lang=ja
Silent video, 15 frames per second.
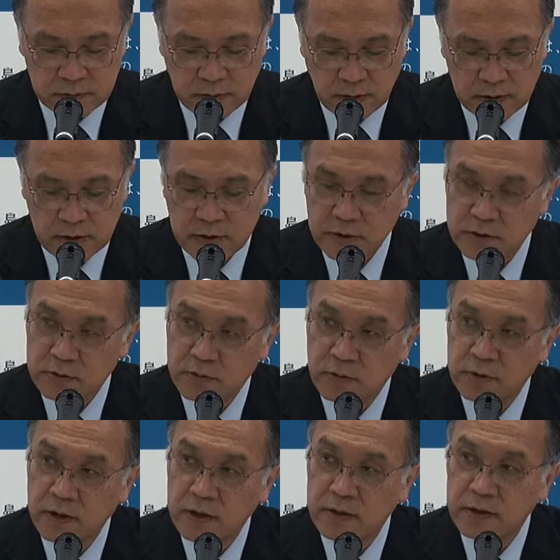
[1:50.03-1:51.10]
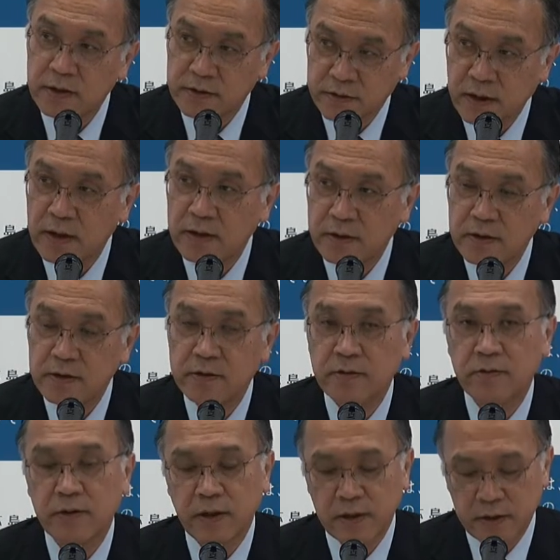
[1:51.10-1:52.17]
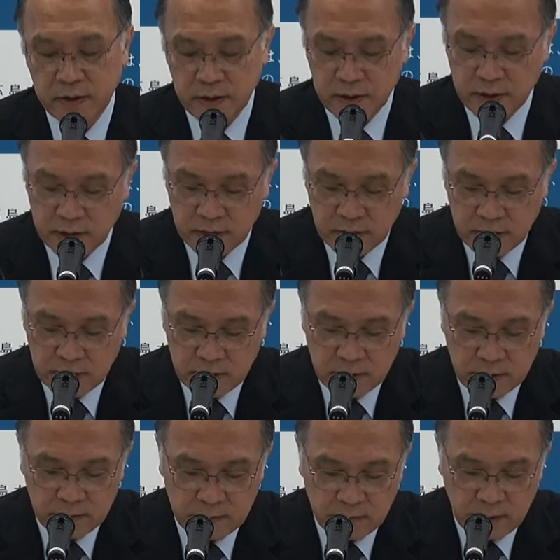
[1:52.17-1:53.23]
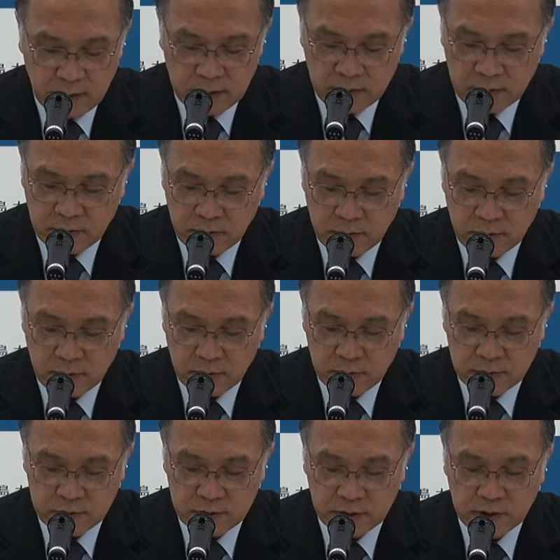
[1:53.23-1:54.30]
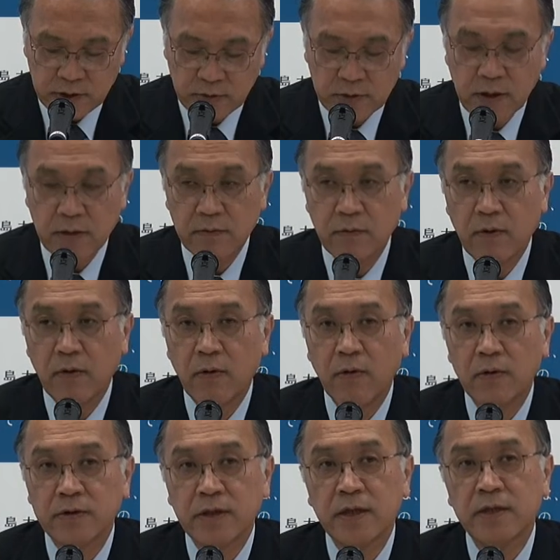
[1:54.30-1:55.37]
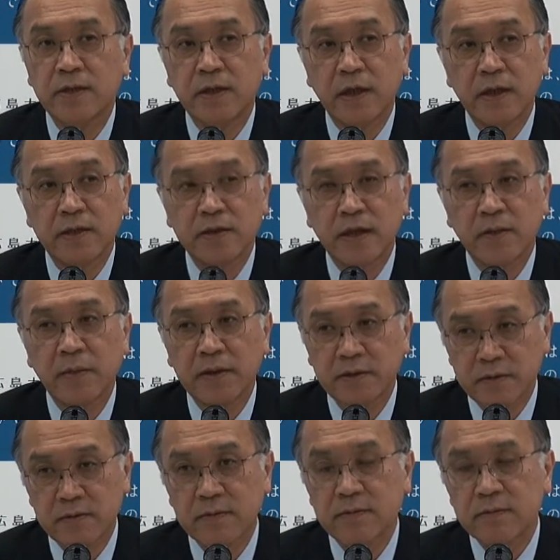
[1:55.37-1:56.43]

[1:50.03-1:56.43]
あ25年ですね25年にえっと、実拠点を選定しています。